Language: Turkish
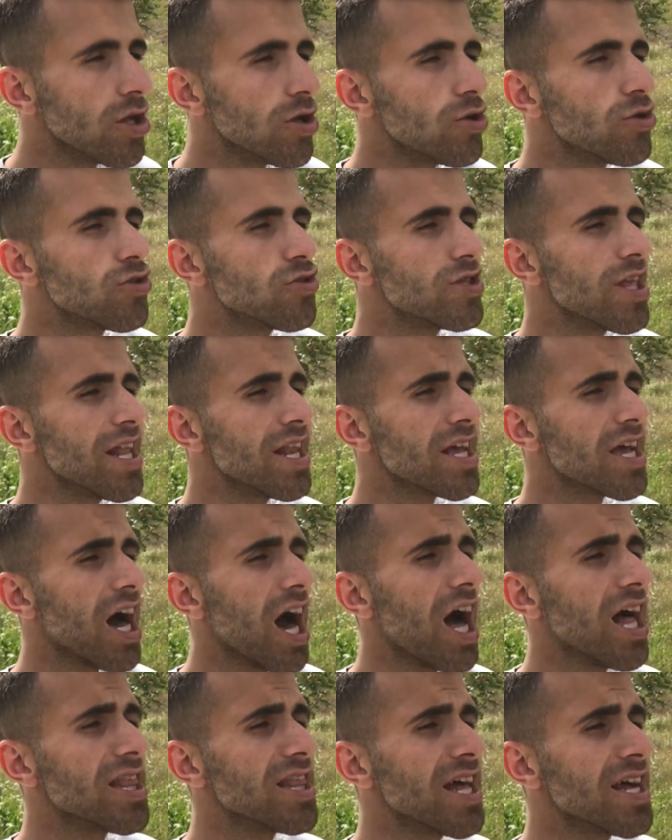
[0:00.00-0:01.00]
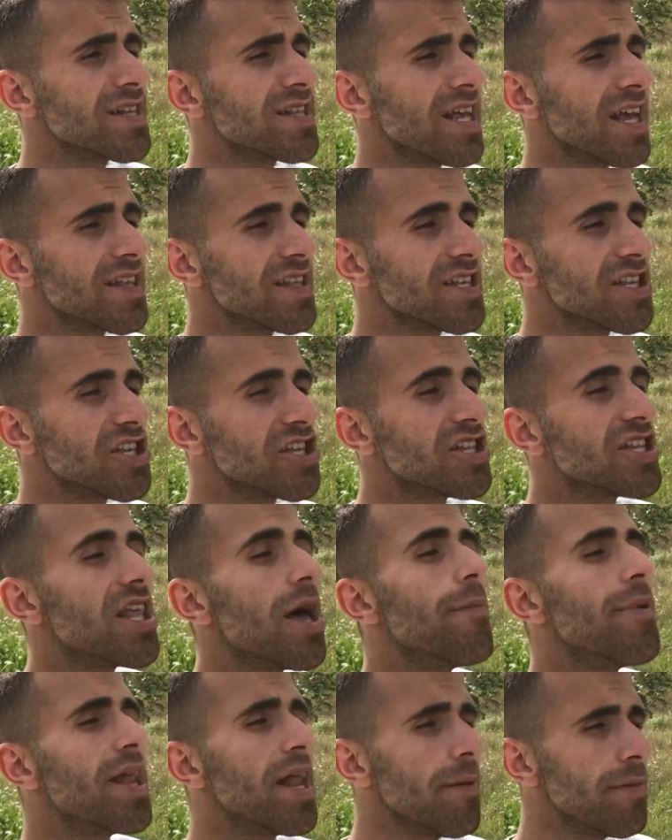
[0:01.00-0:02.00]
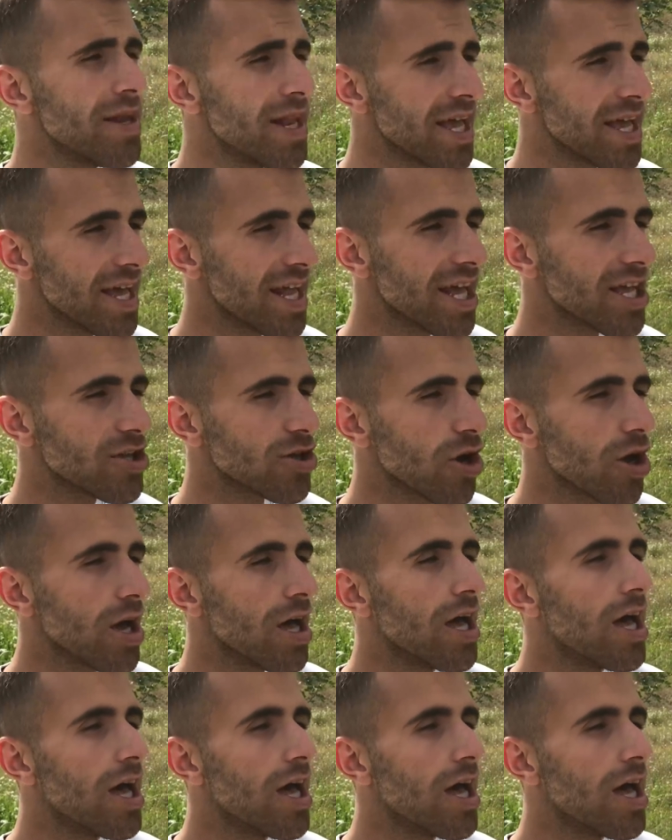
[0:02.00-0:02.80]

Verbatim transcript: Üstelik Allah rızası için demene bile gerek yok.